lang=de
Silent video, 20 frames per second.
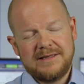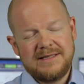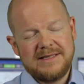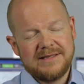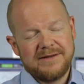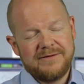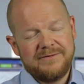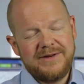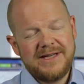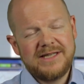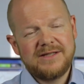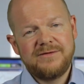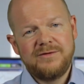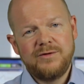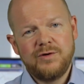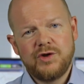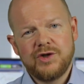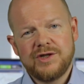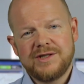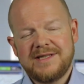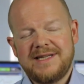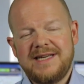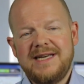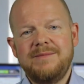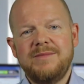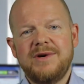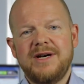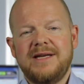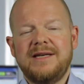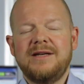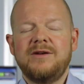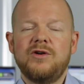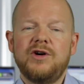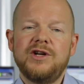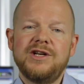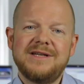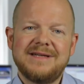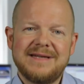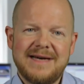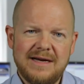äh, dieser VIX Futures immer in
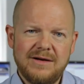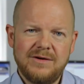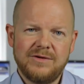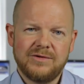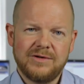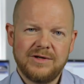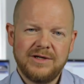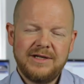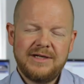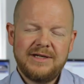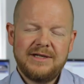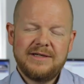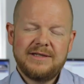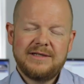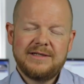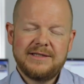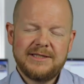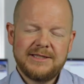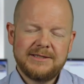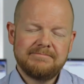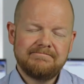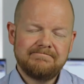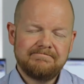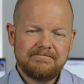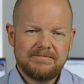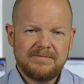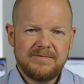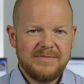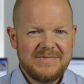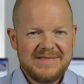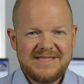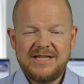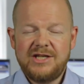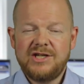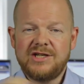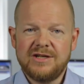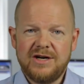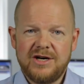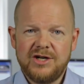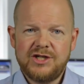Contango ähm,
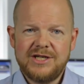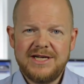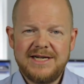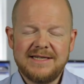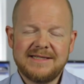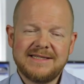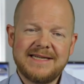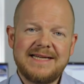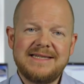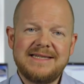sich darstellt, das